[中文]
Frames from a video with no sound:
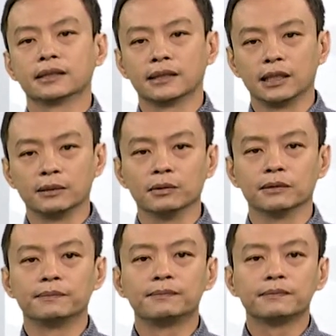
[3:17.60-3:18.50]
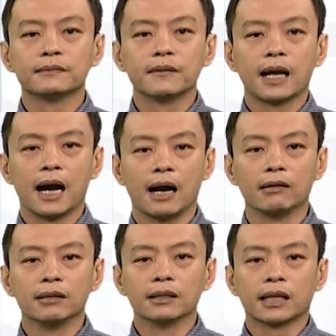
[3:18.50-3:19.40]
个题目。
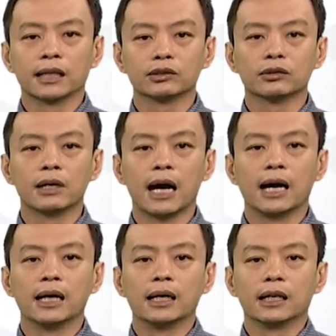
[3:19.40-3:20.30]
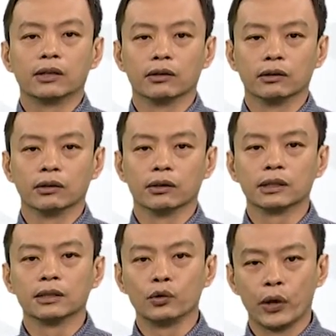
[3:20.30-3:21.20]
好，他说啊，有有一
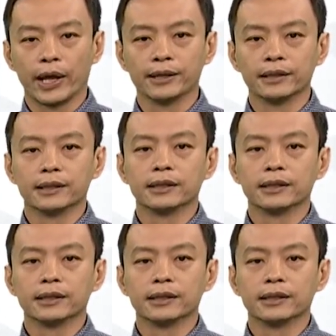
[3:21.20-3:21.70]
个圆，